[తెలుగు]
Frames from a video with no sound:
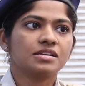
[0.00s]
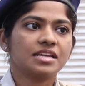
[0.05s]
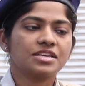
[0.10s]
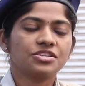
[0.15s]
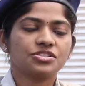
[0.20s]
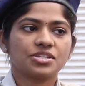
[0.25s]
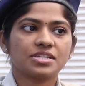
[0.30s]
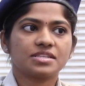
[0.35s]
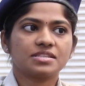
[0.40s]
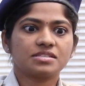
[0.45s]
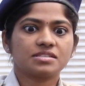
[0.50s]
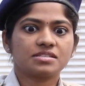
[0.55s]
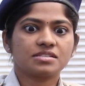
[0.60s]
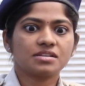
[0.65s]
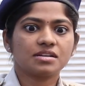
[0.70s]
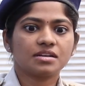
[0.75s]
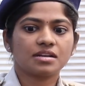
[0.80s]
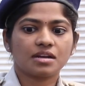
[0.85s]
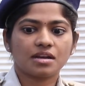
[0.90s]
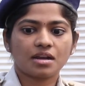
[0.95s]
నేను జస్ట్
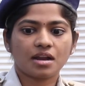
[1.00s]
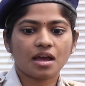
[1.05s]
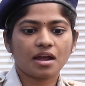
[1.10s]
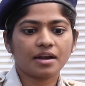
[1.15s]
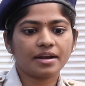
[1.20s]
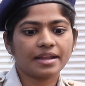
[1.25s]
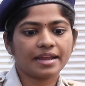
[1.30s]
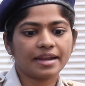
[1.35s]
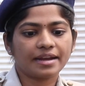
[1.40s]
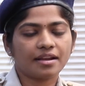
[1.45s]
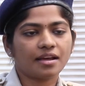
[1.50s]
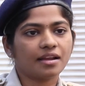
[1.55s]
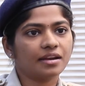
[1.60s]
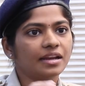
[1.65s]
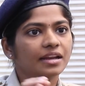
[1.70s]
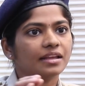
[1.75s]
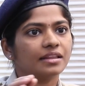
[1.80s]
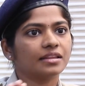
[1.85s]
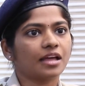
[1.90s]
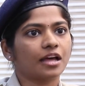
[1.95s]
నా
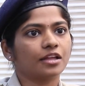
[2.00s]
డేటాని